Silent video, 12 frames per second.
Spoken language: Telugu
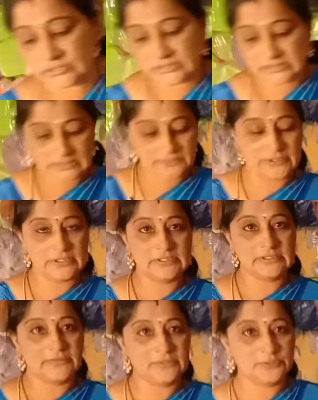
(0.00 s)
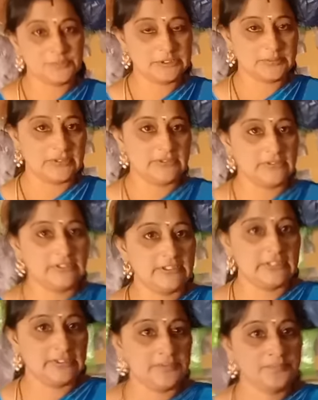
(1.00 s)
వచ్చేసి ఫార్టీ సెవెన్ రూపీస్ పడుతుంది
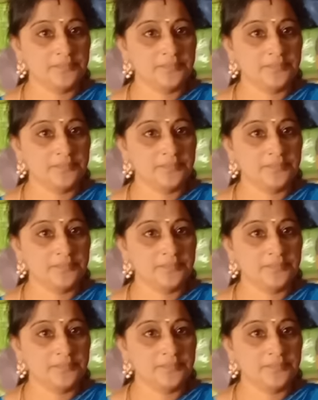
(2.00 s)
ట్రై